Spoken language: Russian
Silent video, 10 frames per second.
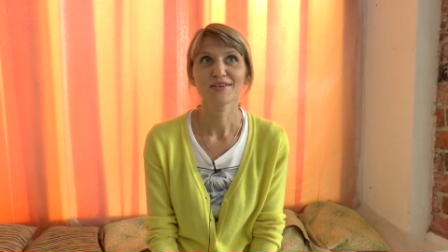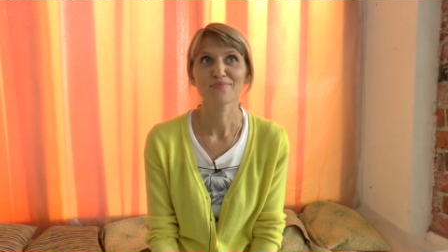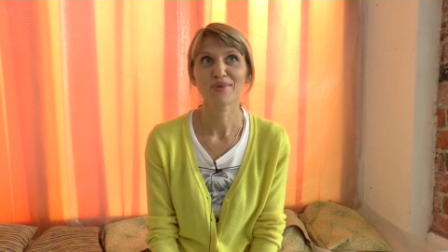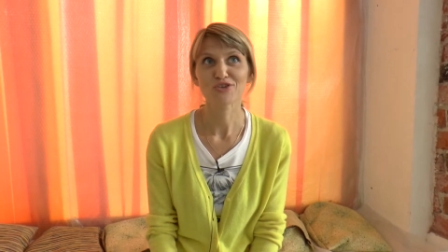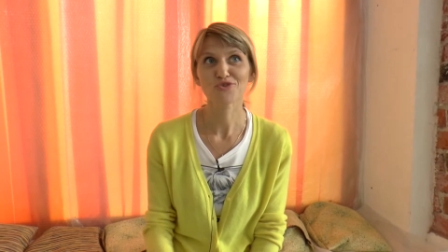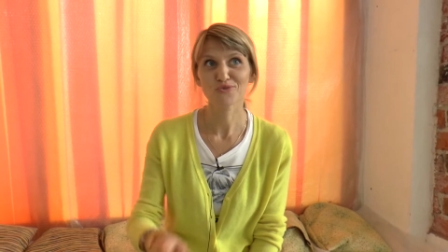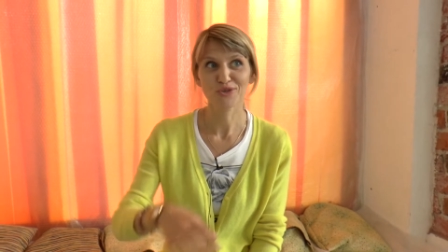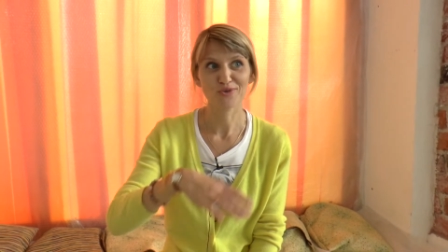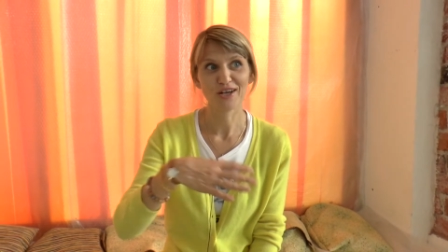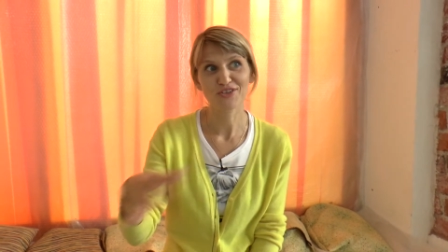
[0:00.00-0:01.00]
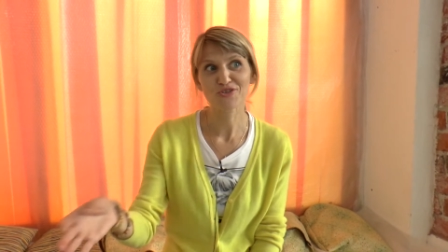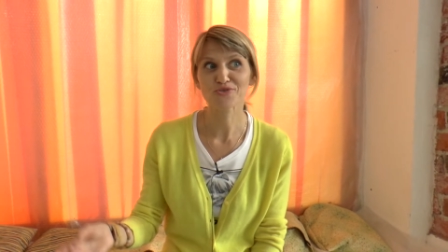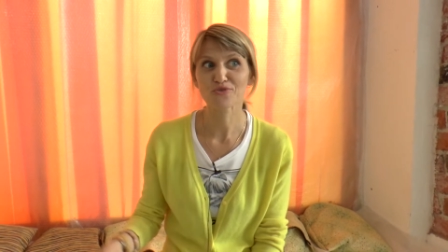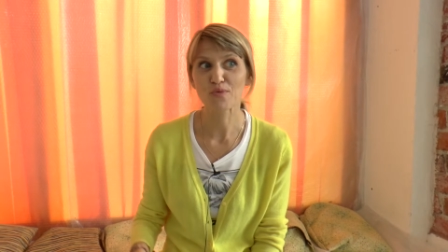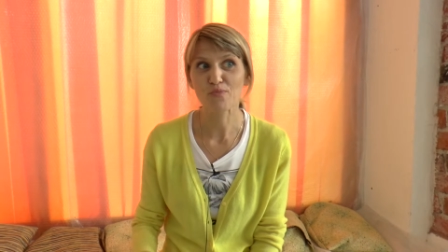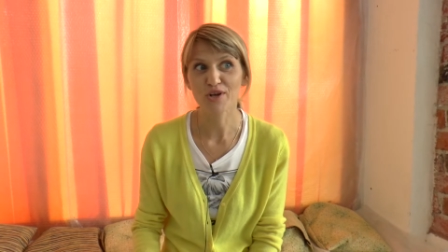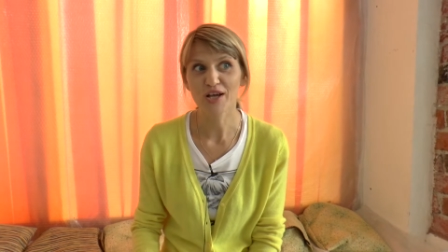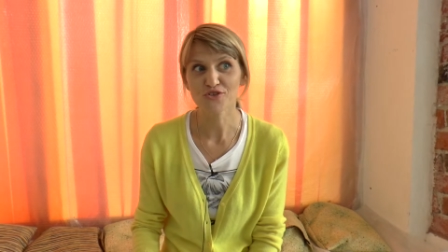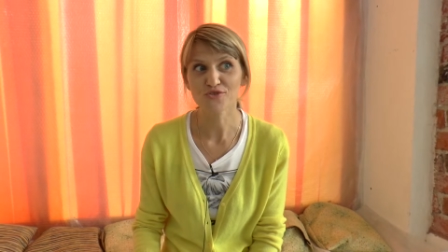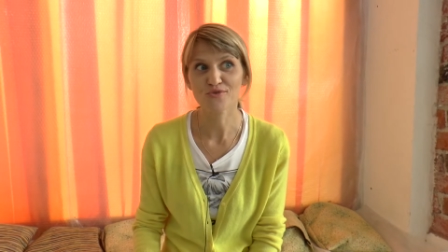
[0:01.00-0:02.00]
и большую такую родительскую
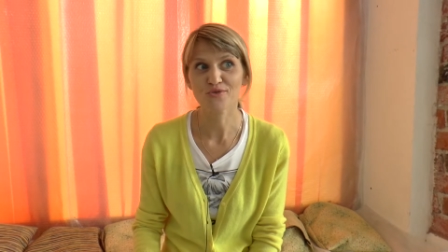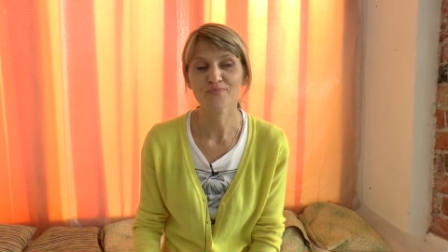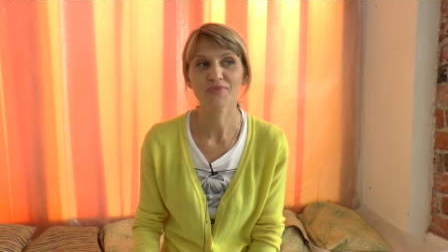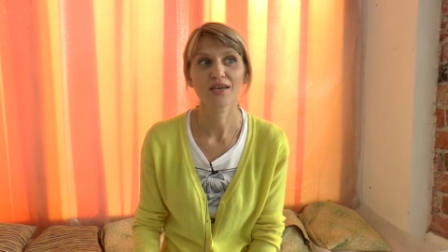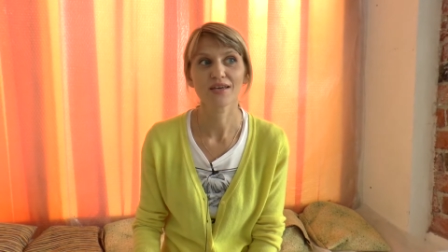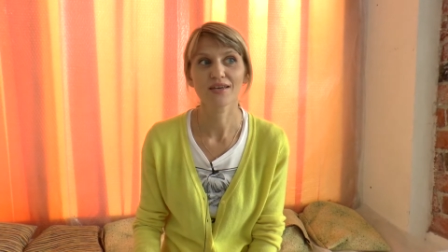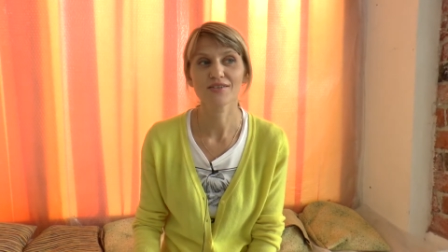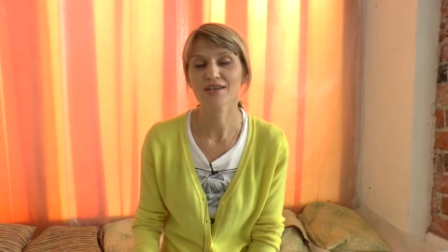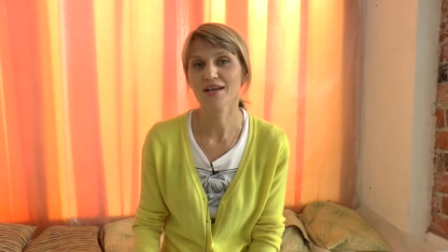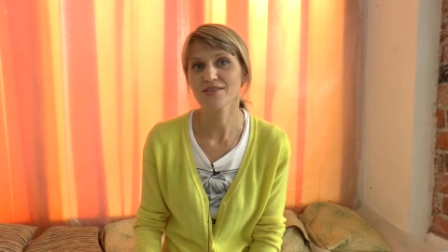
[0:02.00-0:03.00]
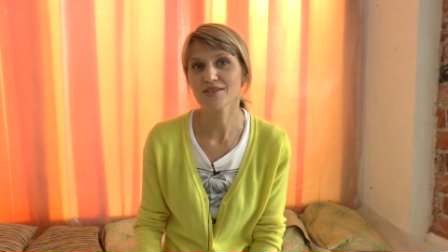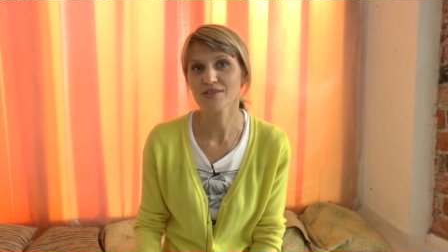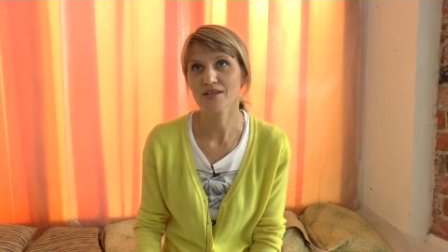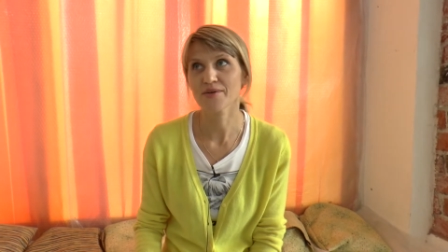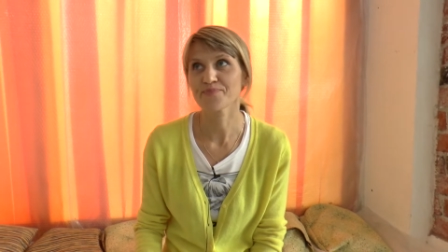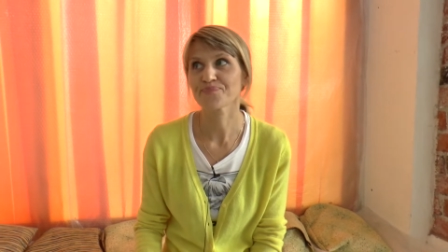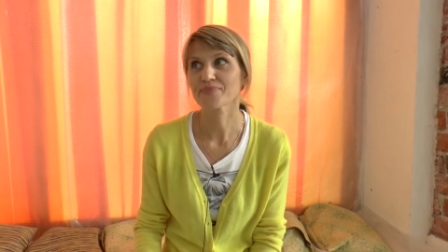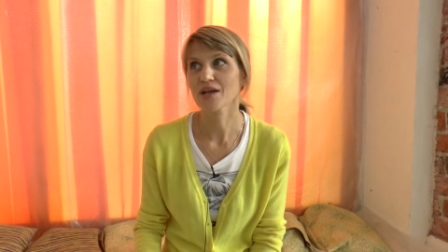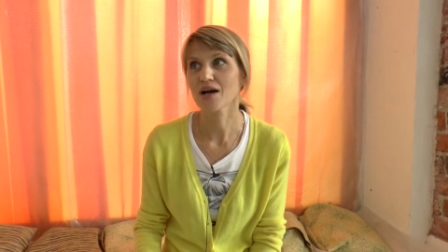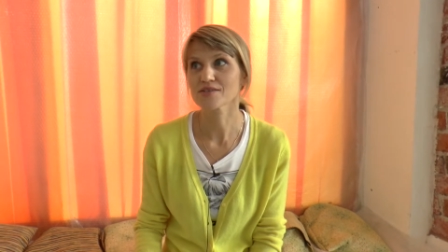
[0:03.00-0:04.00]
популяцию, и эти родители
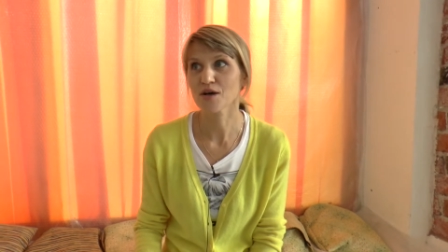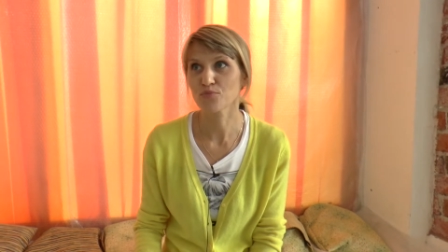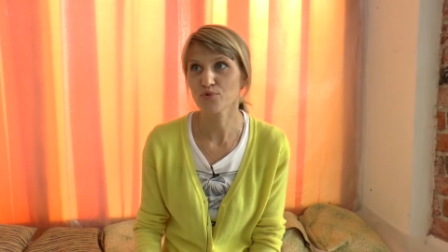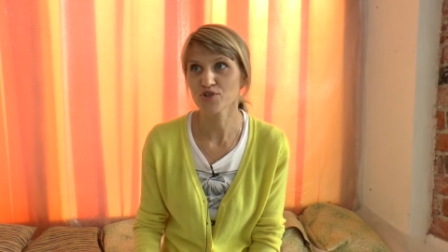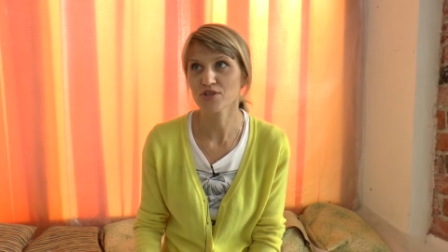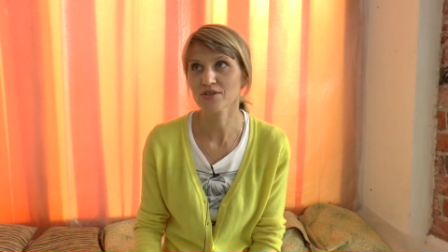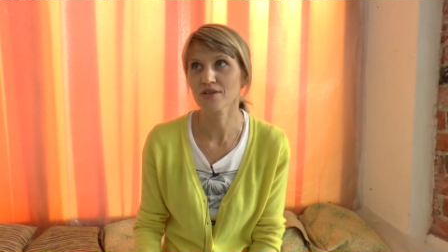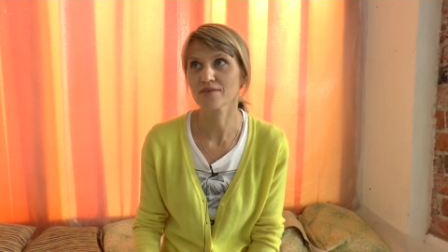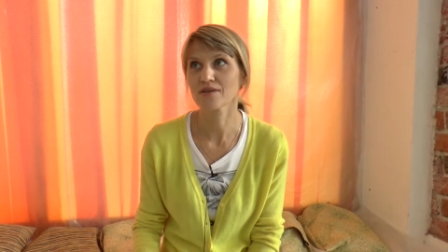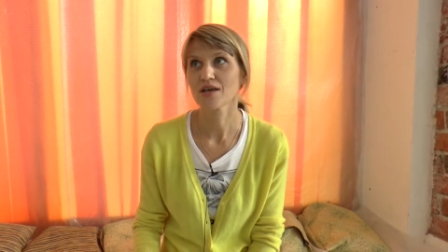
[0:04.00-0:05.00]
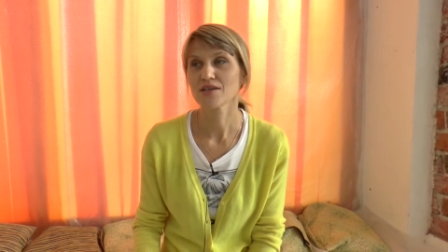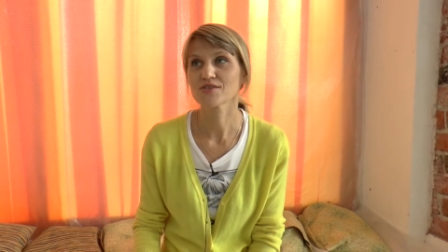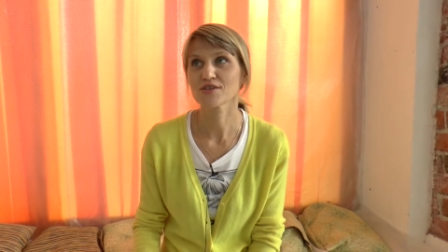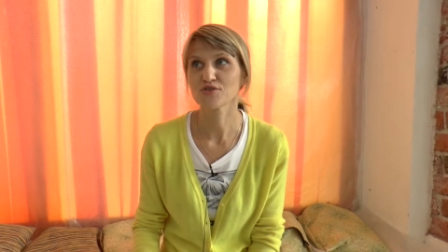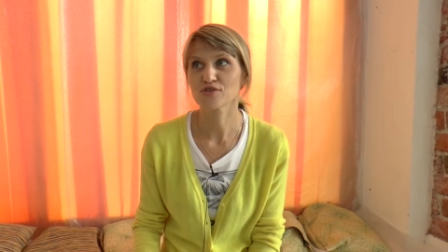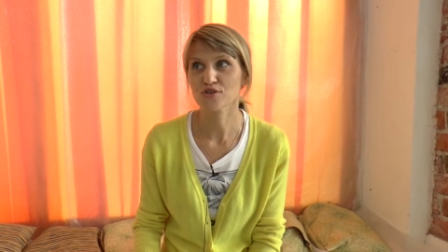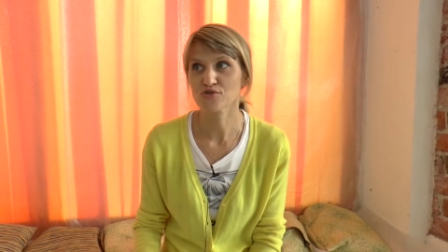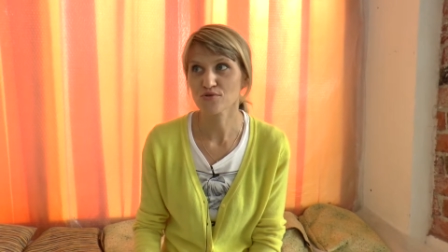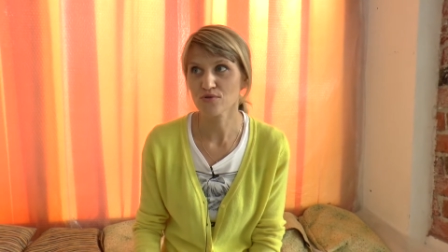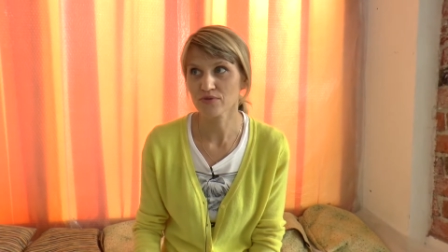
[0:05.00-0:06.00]
озабочены,
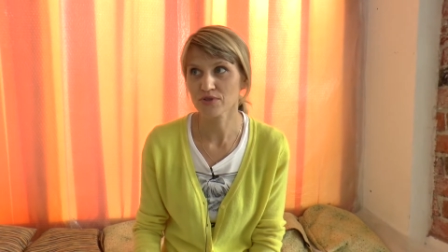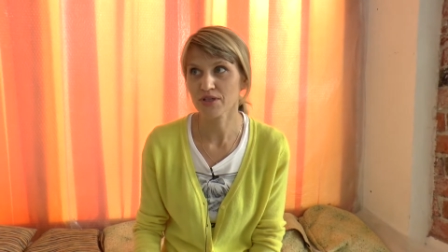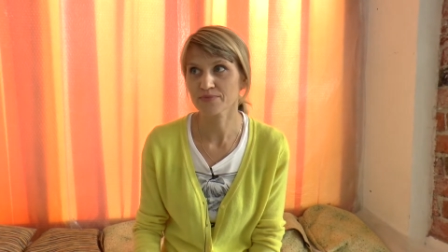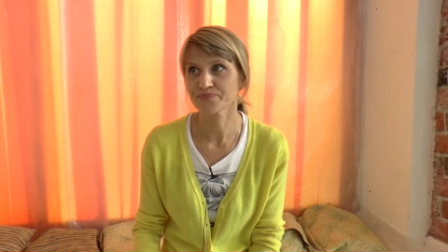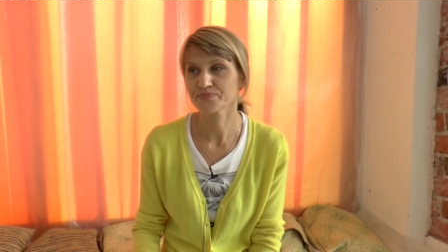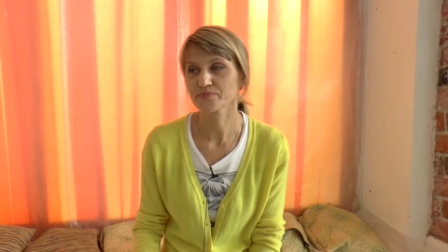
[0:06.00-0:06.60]
заинтересованы